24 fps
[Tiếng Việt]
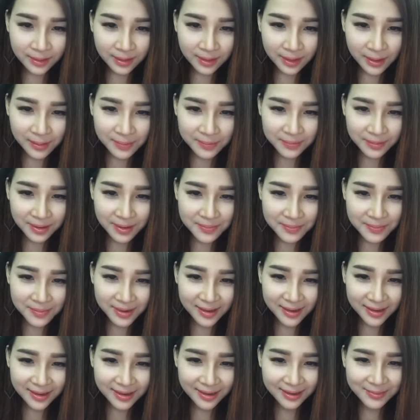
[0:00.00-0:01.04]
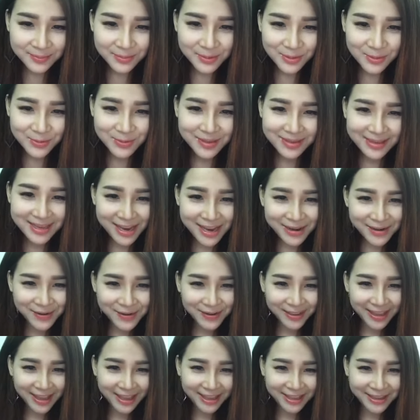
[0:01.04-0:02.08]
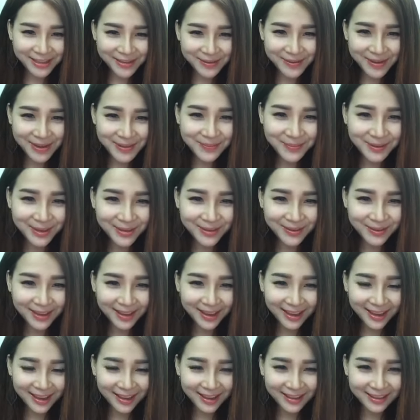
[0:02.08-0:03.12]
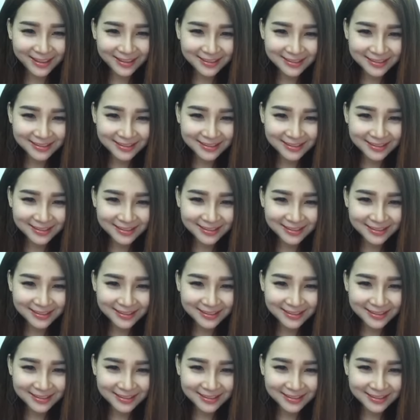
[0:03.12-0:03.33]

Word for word: Hồng Gấm Lê em cũng xe rồi, thank you em nhiều nha.